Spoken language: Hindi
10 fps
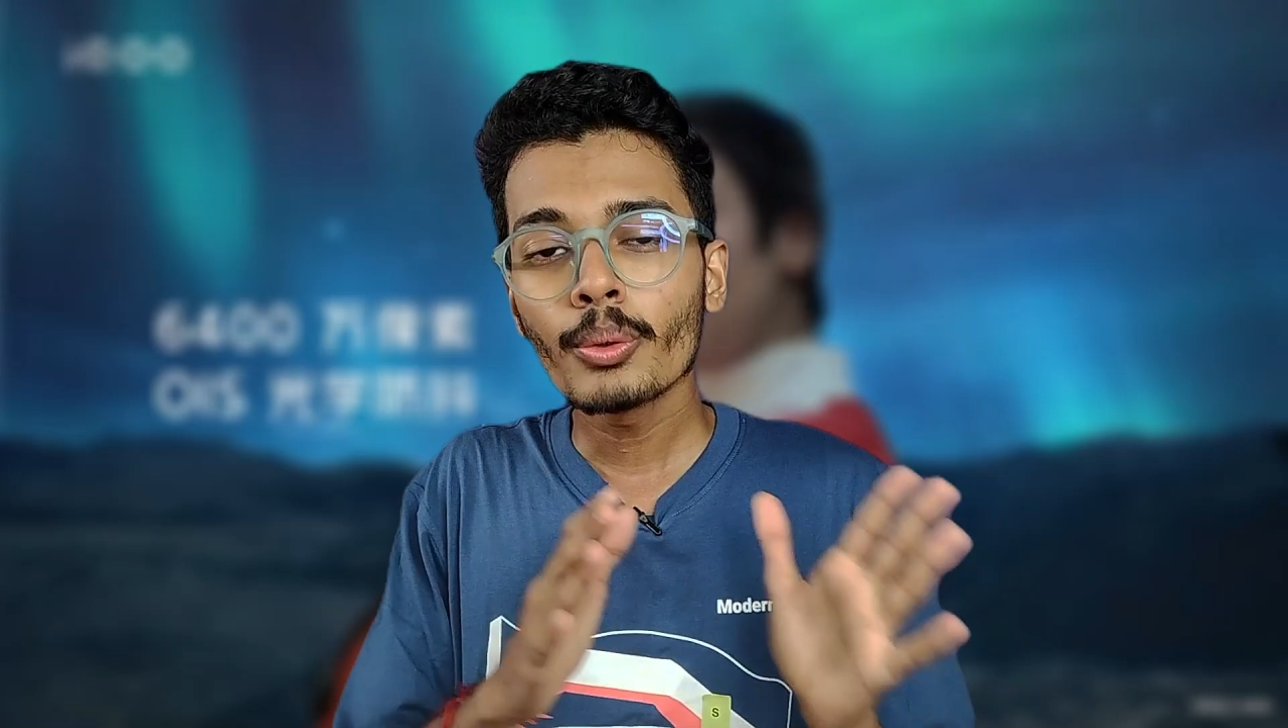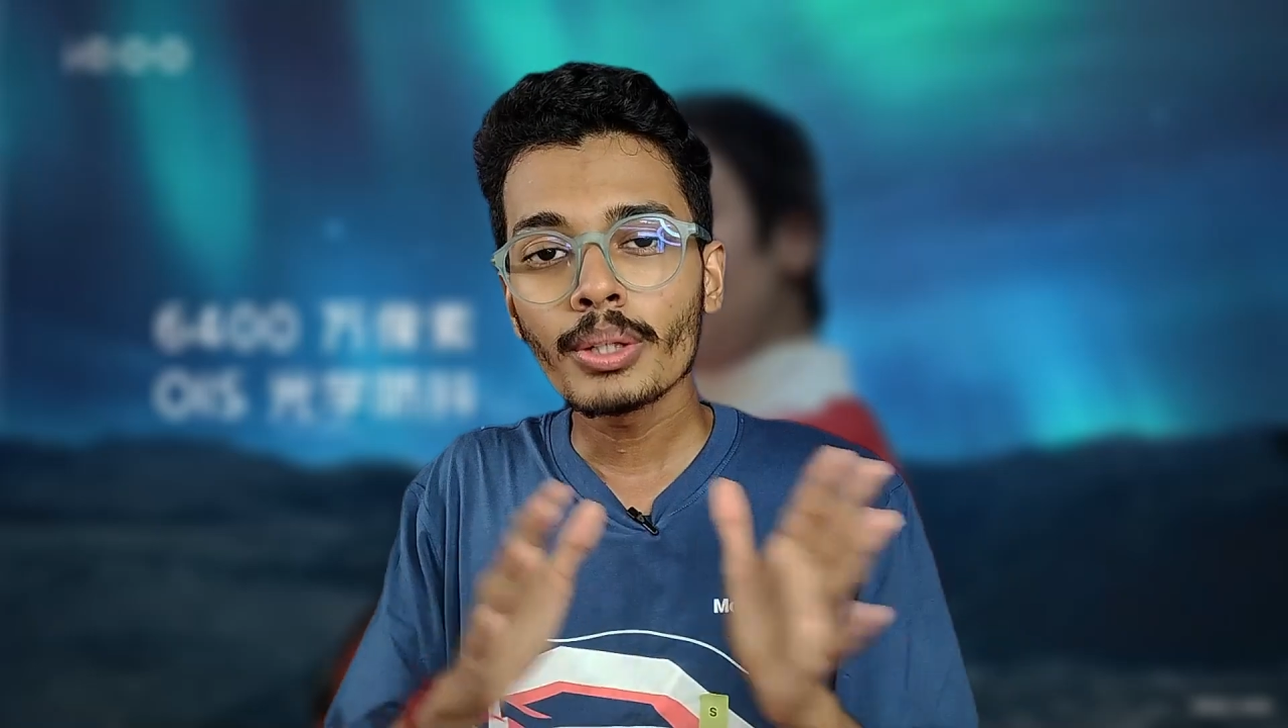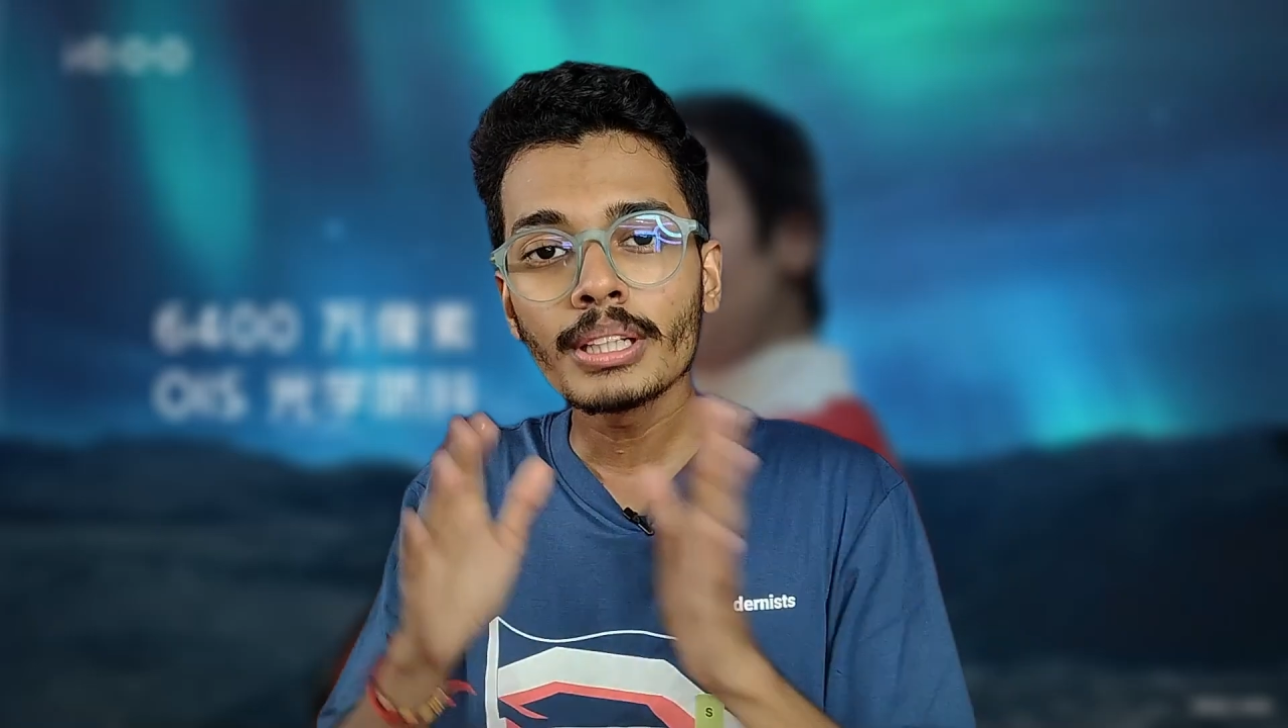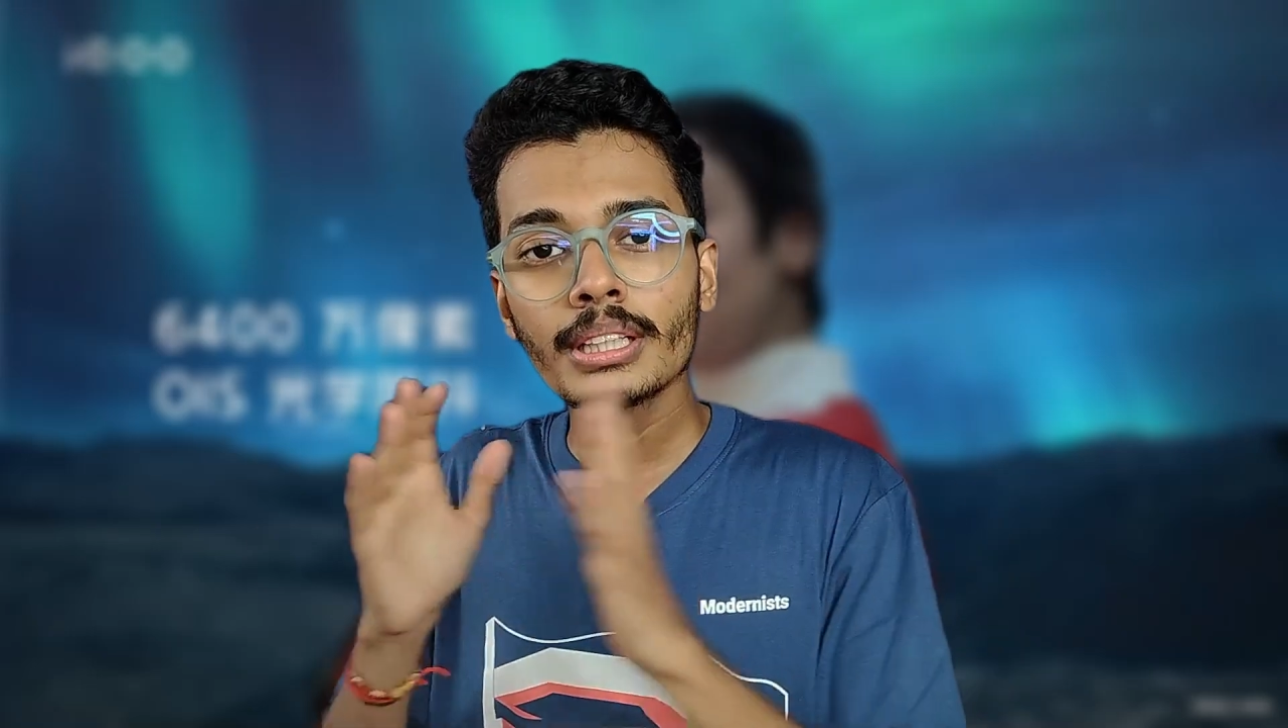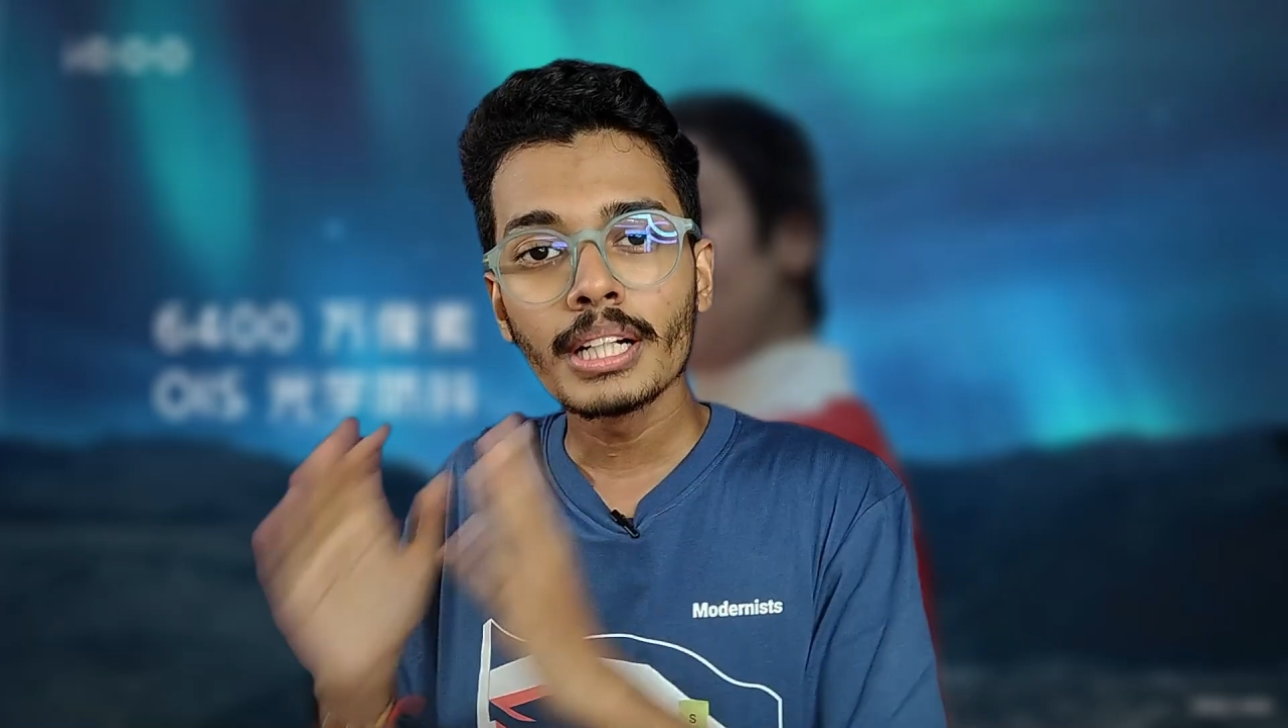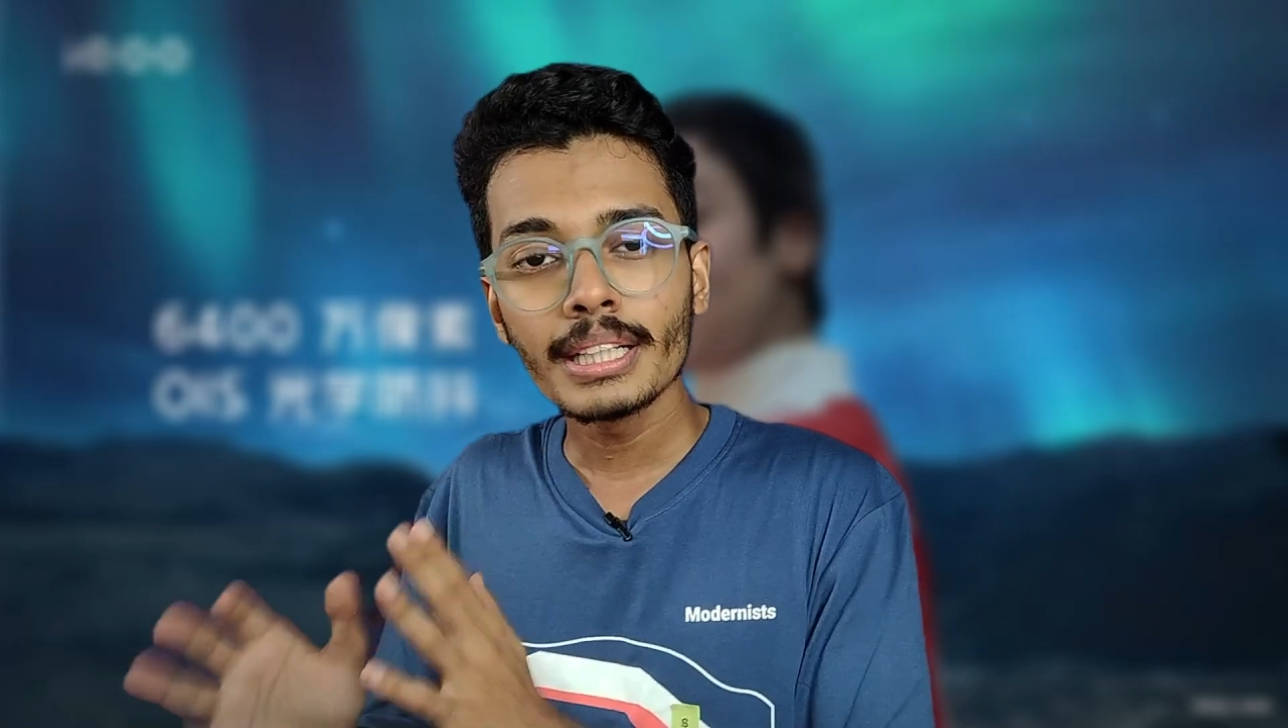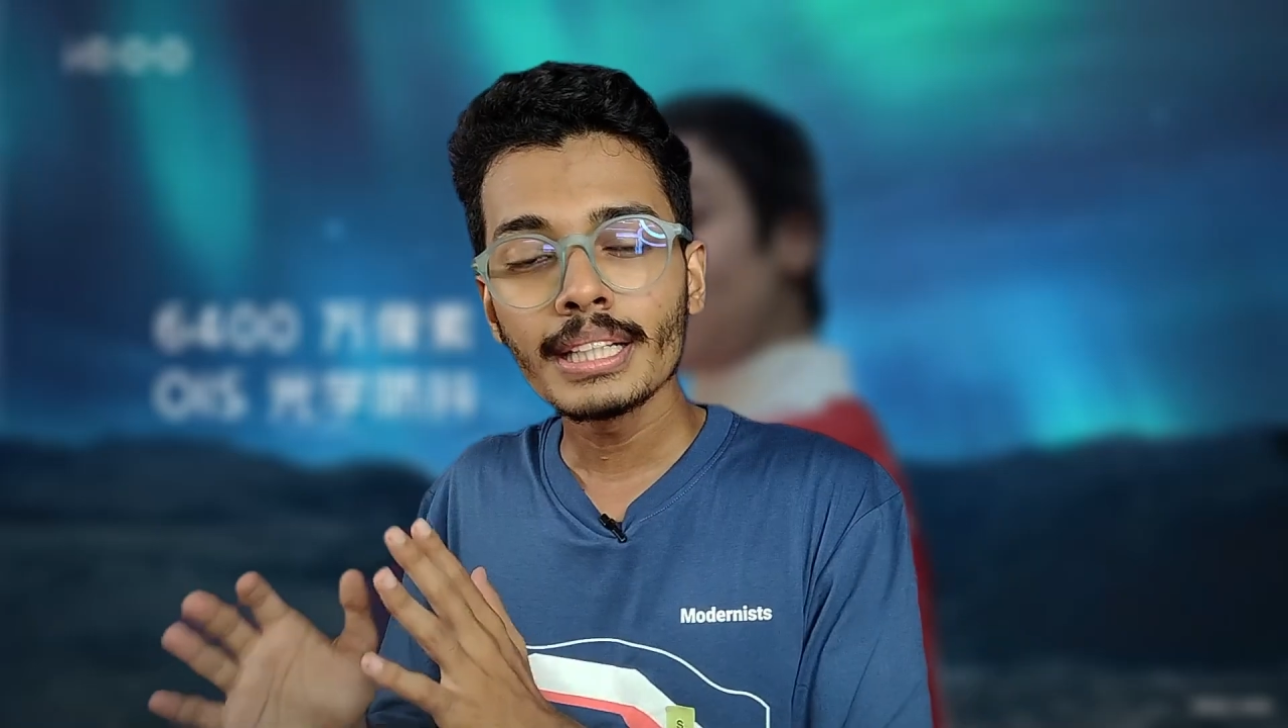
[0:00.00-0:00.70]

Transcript: टोटल थर्टी